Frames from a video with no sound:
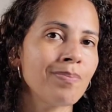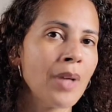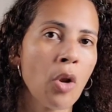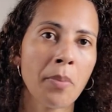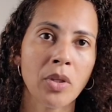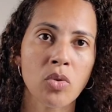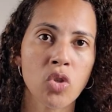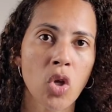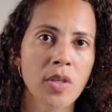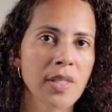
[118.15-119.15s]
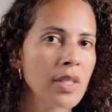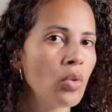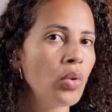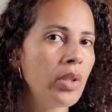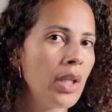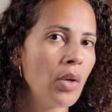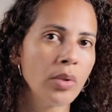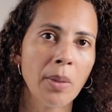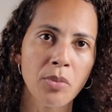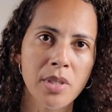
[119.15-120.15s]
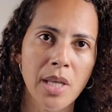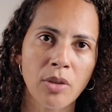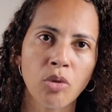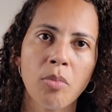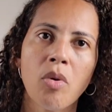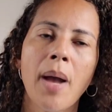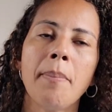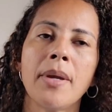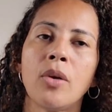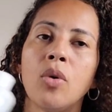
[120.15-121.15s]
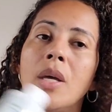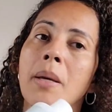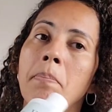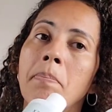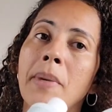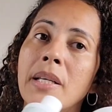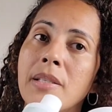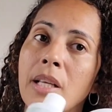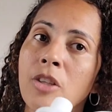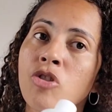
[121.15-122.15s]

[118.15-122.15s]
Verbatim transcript: Pelo menos sozinho não dá muito certo no meu cabelo. Mas ele